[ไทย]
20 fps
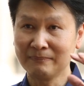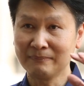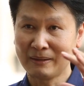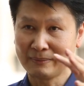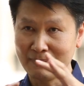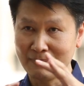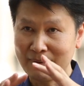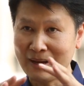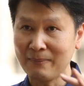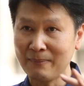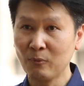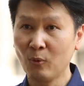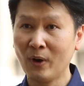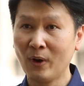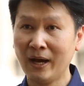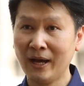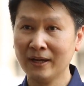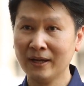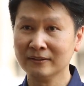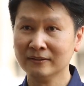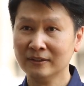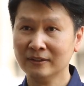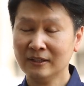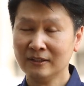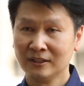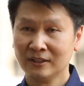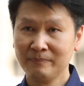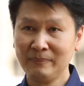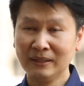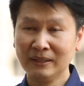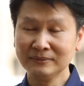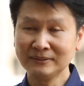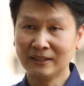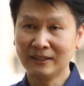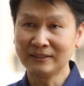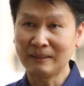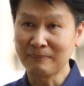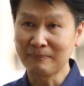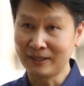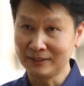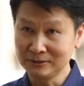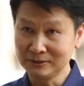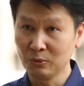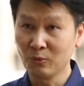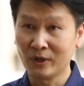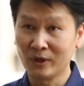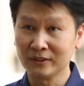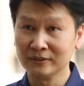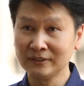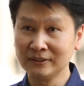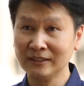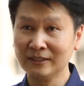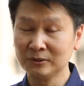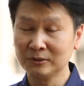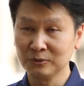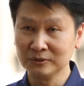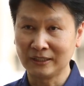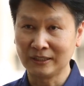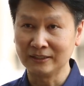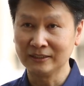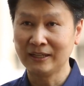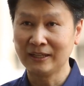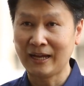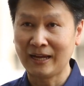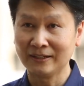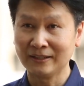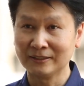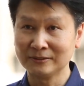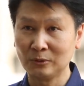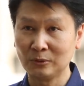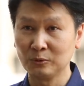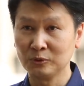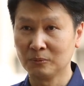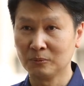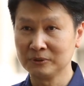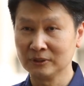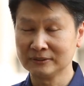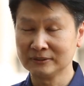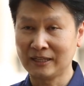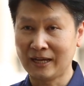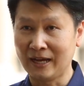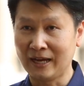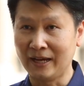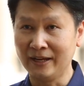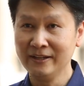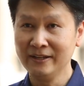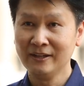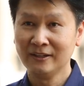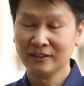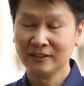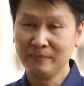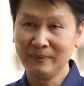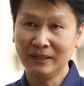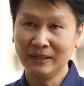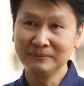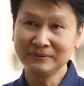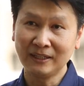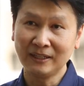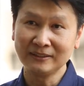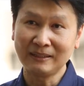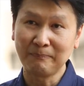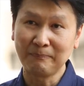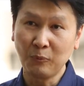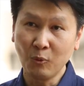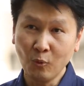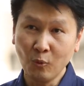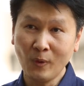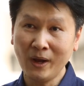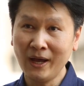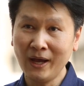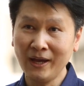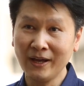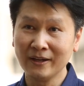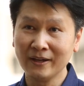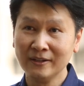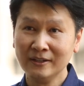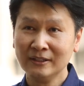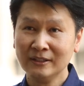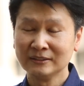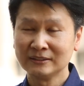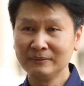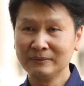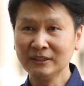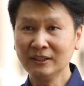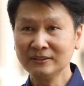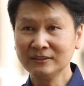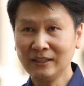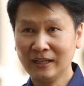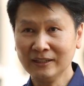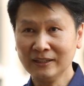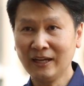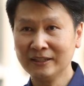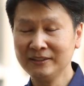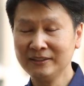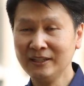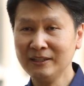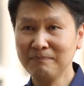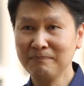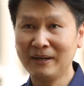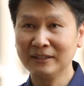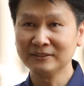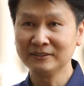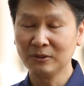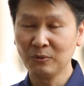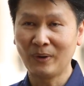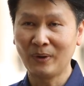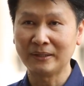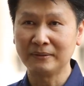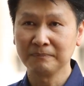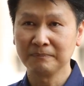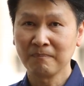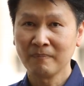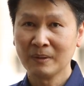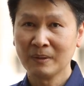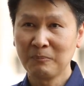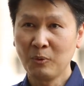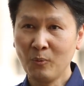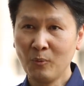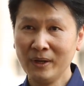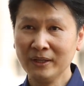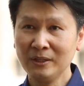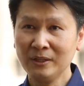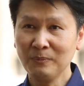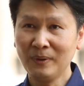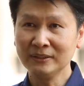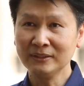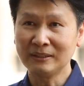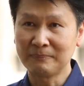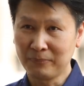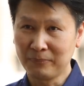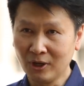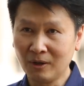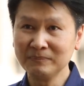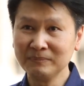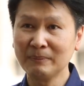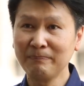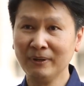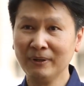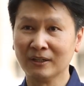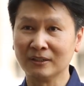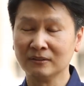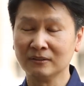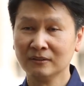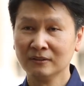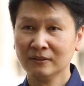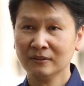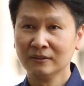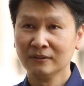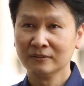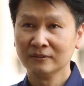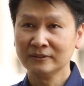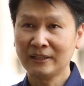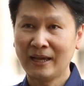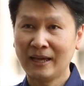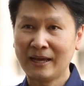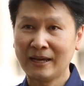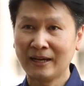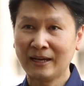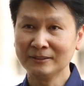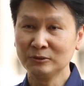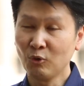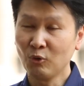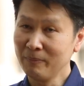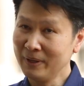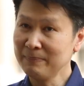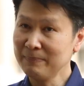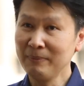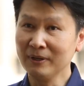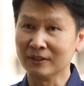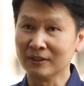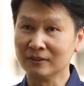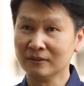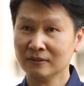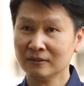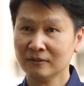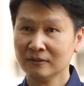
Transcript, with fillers: สั่งมาในภาพกว้าง เรามีคำสั่งระดับกระทรวง เช่นกระทรวงศึกษาธิการกระทรวงอุดมศึกษาเรามีคำสั่งระดับผู้ว่าฉันจะเกิดสถานการณ์ที่บางจังหวัด ผู้ว่าคิดว่าฉันพร้อมจะเปิด แต่กระทรวงไม่ให้เปิด